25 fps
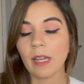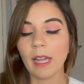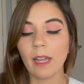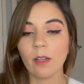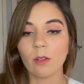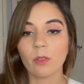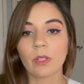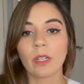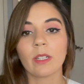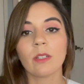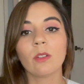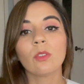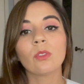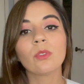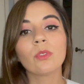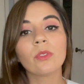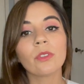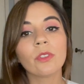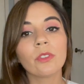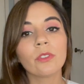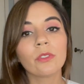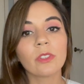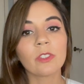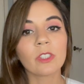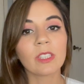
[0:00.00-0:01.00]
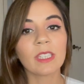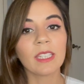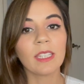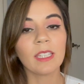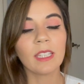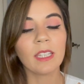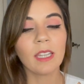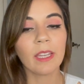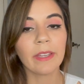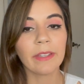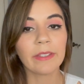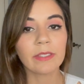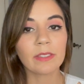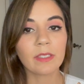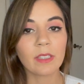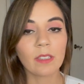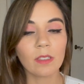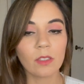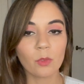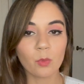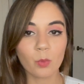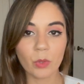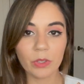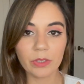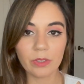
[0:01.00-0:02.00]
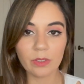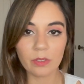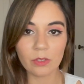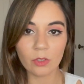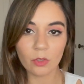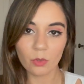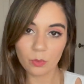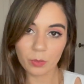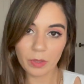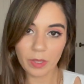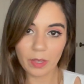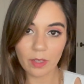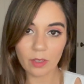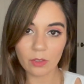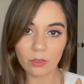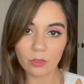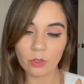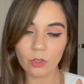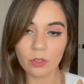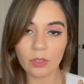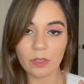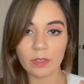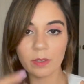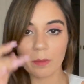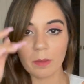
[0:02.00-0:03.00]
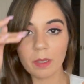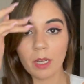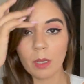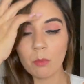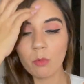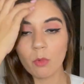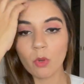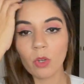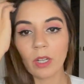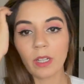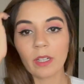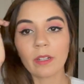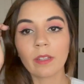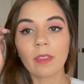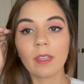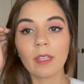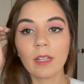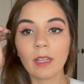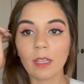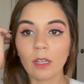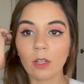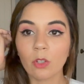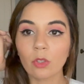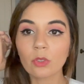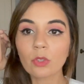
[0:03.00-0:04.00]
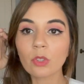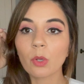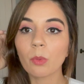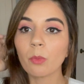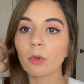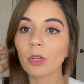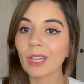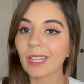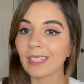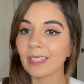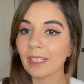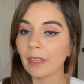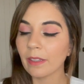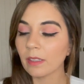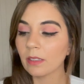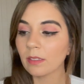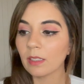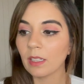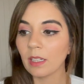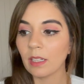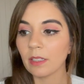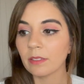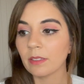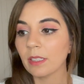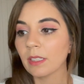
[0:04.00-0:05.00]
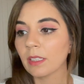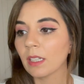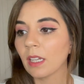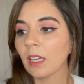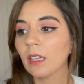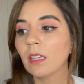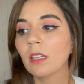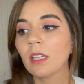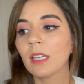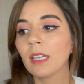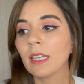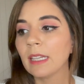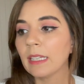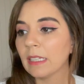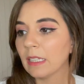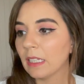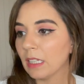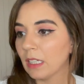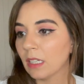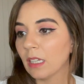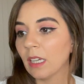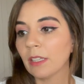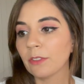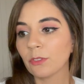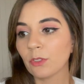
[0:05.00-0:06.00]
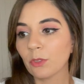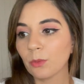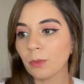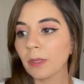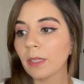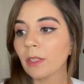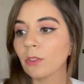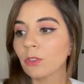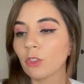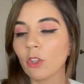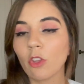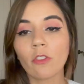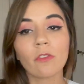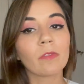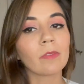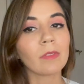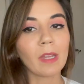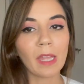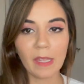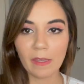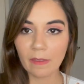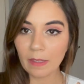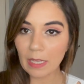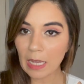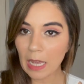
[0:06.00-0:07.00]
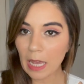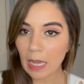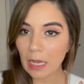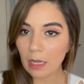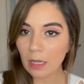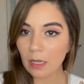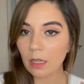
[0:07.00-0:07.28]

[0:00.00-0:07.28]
Ahora, lo curioso aquí es que después de estos videos donde se ve la mujer de lejos como que nadie se le acerca y estos videos son de día,